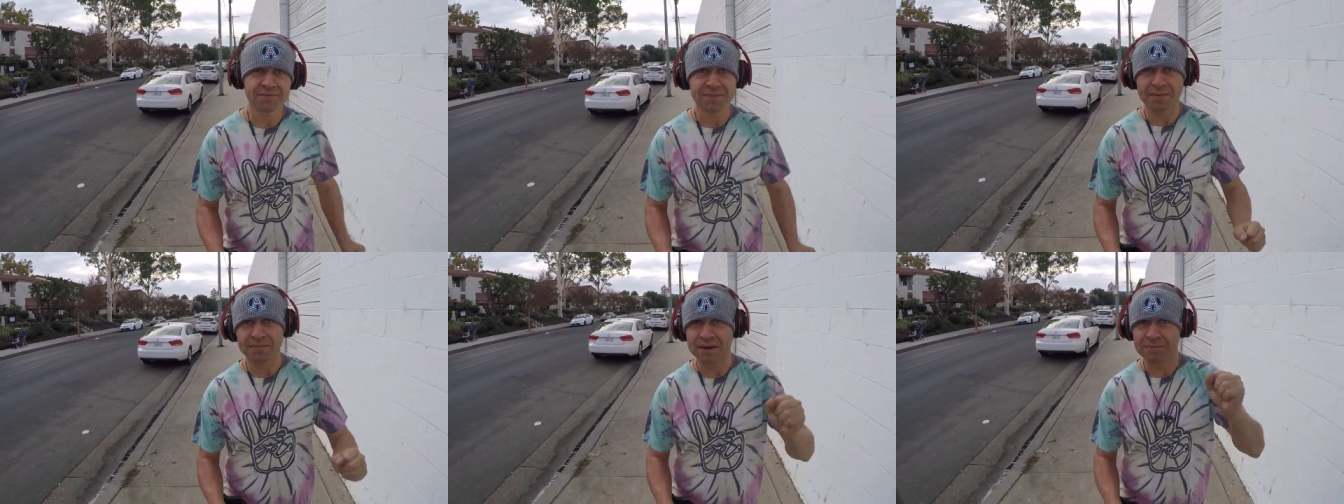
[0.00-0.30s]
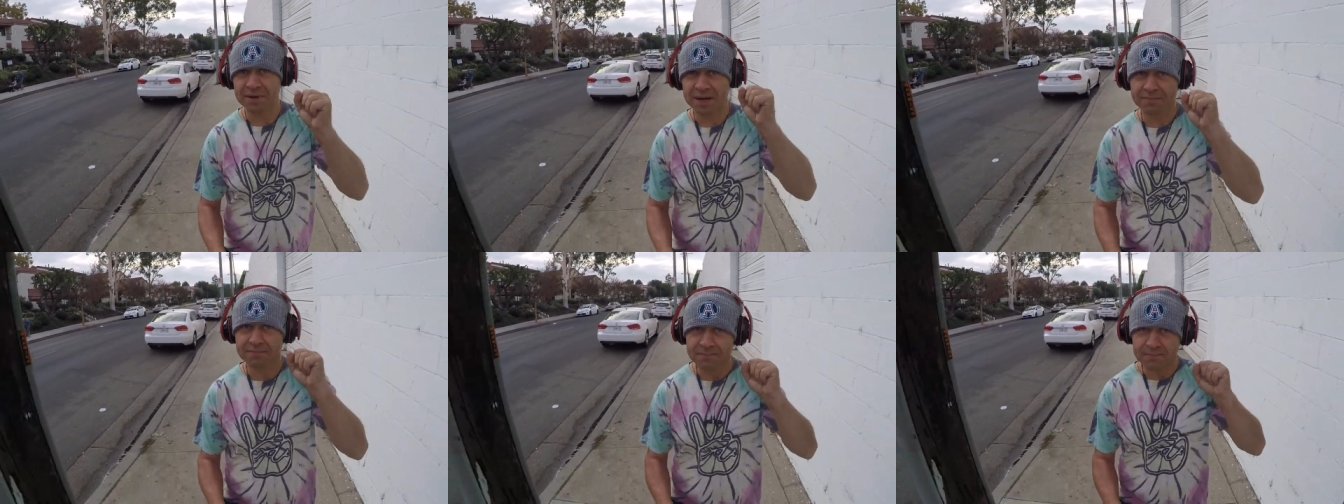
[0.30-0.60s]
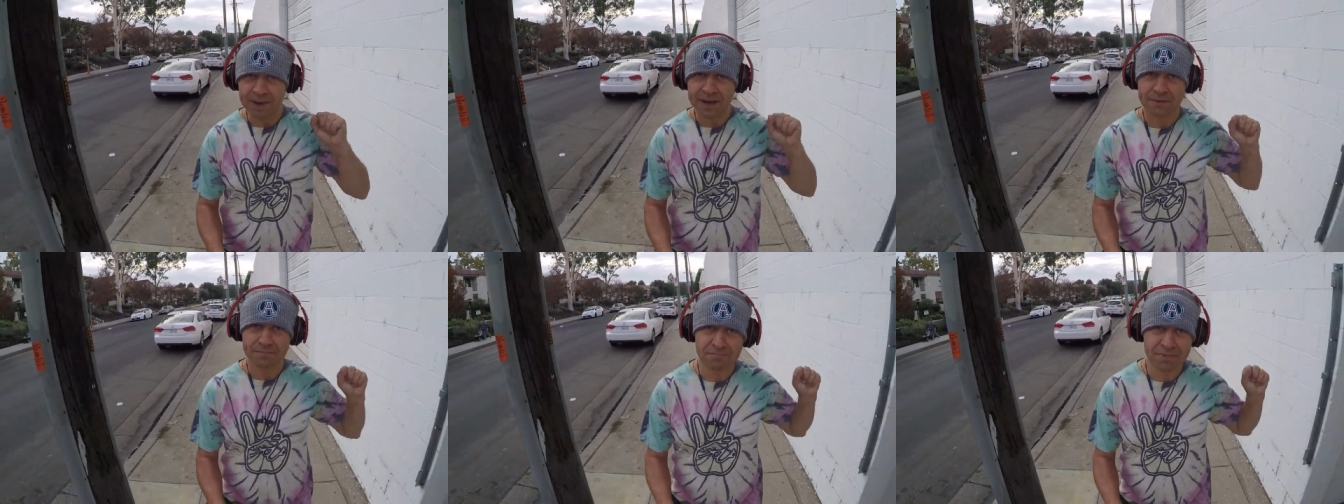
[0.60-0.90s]
Па -па -па
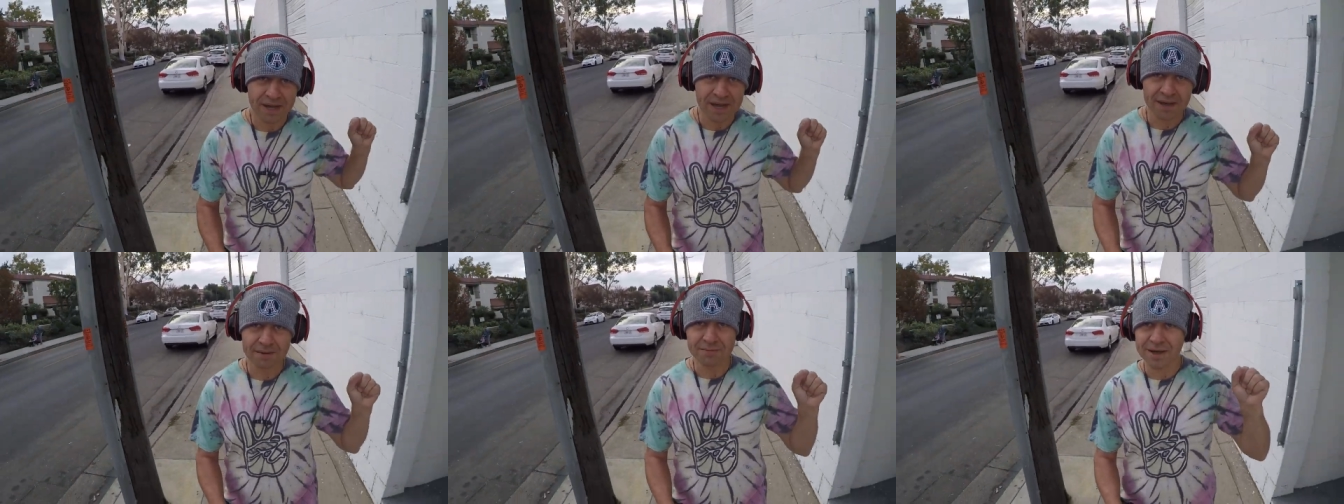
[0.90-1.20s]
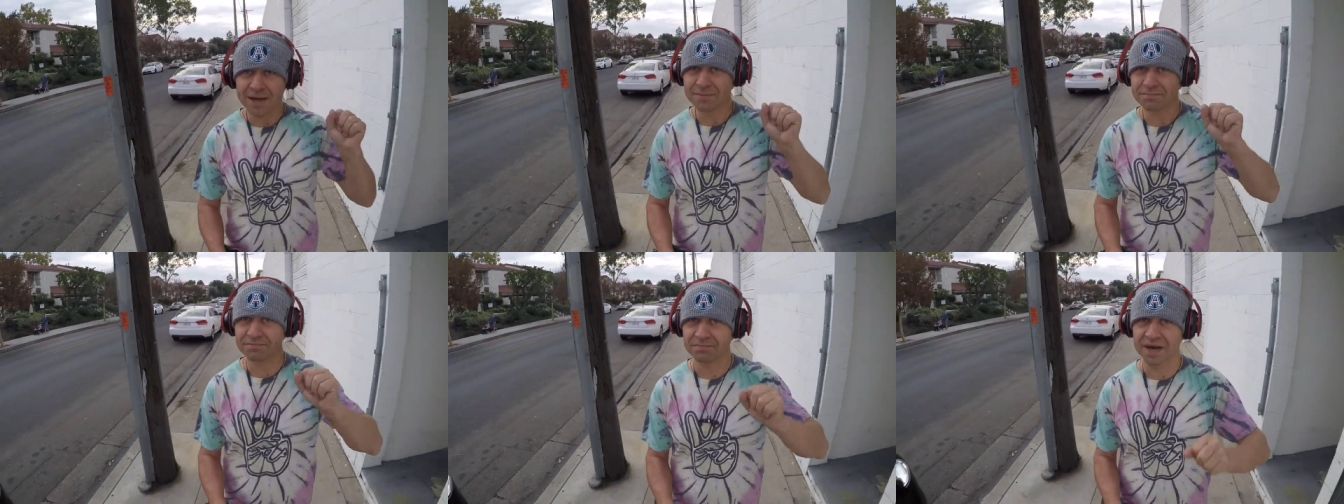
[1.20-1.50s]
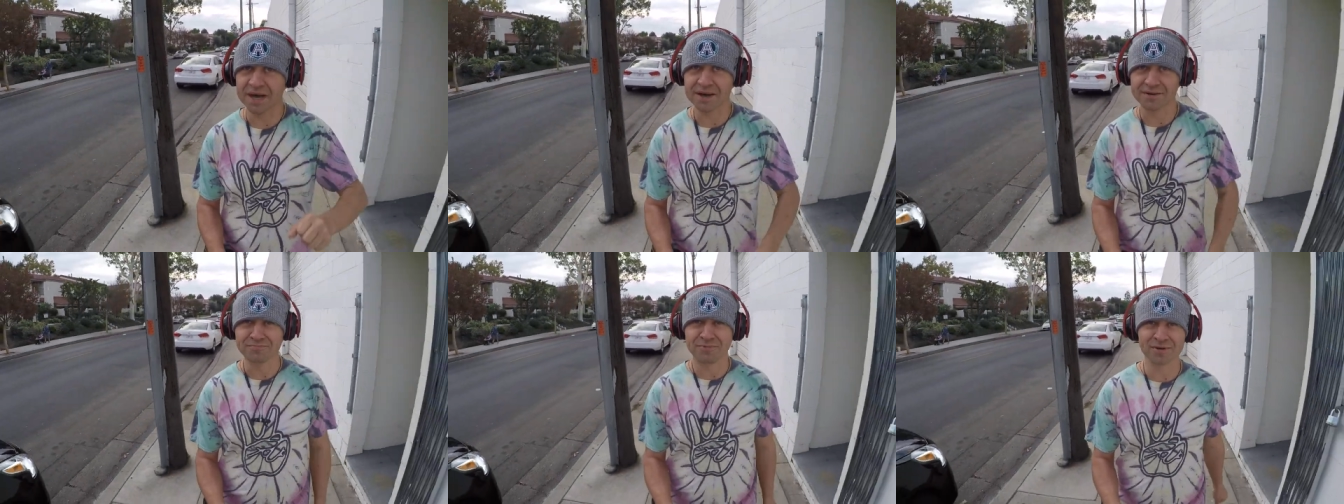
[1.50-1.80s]
-па -па -па
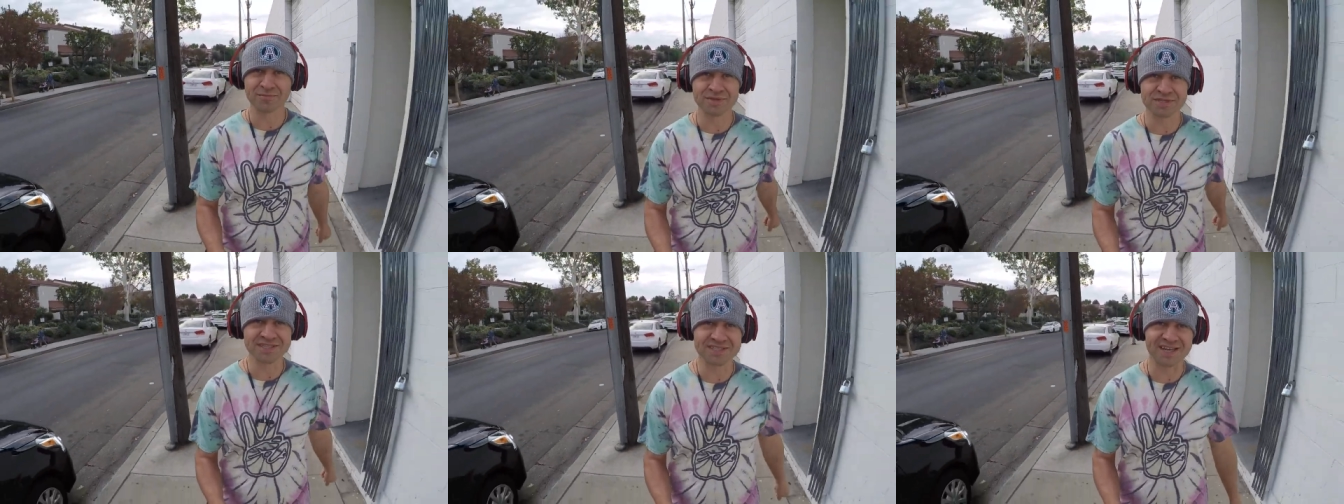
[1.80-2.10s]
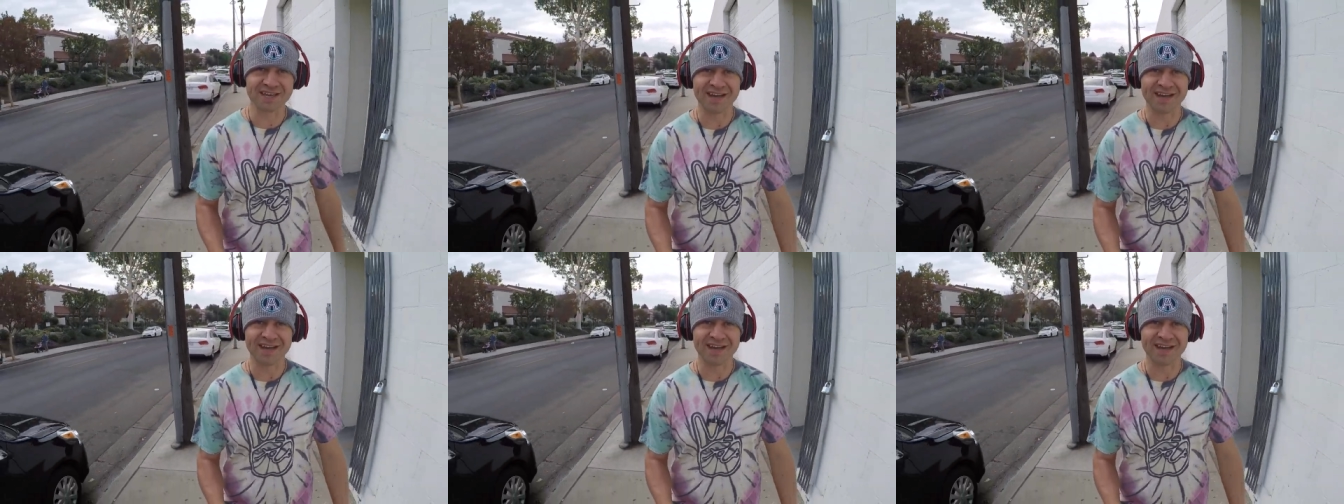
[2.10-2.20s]
-па. Помните,